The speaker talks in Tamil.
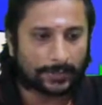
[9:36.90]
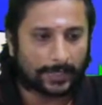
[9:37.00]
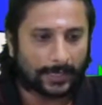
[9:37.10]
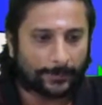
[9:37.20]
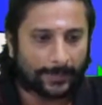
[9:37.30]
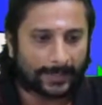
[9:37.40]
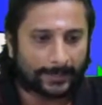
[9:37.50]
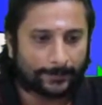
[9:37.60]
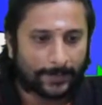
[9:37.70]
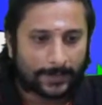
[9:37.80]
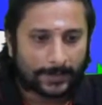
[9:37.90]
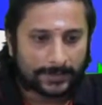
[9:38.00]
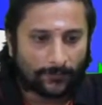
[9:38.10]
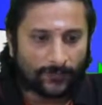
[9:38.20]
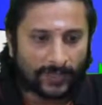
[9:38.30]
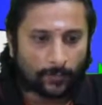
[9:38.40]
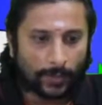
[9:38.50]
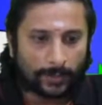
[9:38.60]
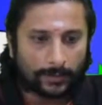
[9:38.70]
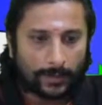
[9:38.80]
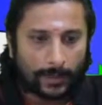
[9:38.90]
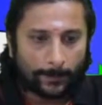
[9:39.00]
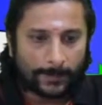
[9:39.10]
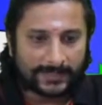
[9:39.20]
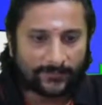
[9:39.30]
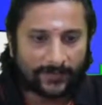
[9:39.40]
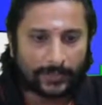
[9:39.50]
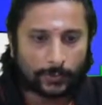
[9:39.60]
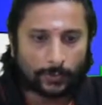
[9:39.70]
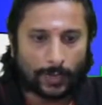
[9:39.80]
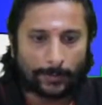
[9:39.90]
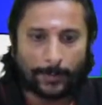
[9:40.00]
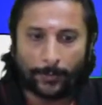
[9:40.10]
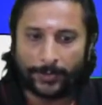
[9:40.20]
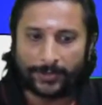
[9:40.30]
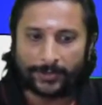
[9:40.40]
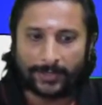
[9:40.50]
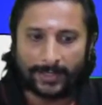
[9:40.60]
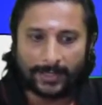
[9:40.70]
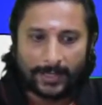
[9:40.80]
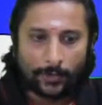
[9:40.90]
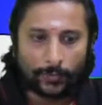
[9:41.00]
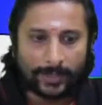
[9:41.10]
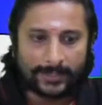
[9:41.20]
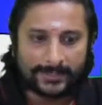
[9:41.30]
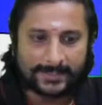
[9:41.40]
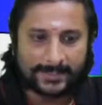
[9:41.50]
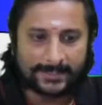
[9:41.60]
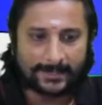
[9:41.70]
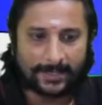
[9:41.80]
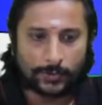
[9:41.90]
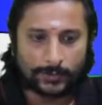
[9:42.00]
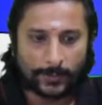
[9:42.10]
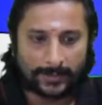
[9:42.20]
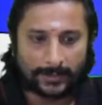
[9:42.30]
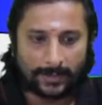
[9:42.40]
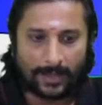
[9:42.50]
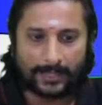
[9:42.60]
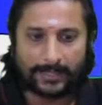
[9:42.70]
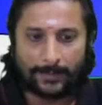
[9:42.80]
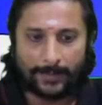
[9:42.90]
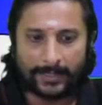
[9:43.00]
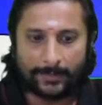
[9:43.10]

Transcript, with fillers: இங்கே பாருங்கள் ஸோ வி ஒன் ப்ளஸ் வி டூ அப்படியே போயிட்டே இருக்குங்க உன்னோட ரெசிஸ்டர்ஸ் எதனா யூஸ் பண்ணியிருந்தோன்னா அது எல்லாமே இந்த மாதிரி